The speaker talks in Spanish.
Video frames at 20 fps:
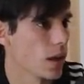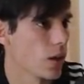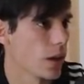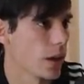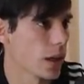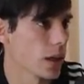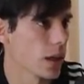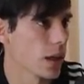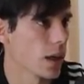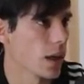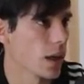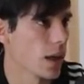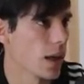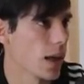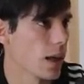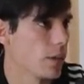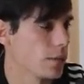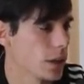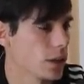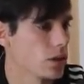la verdad que
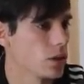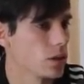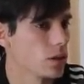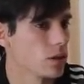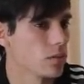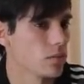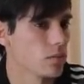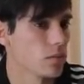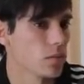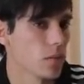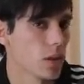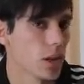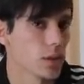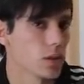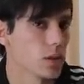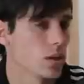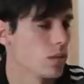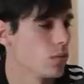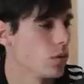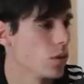la adaptación ha
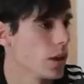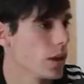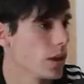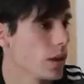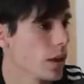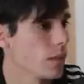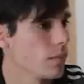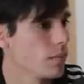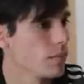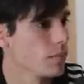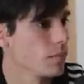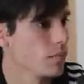sido muy linda.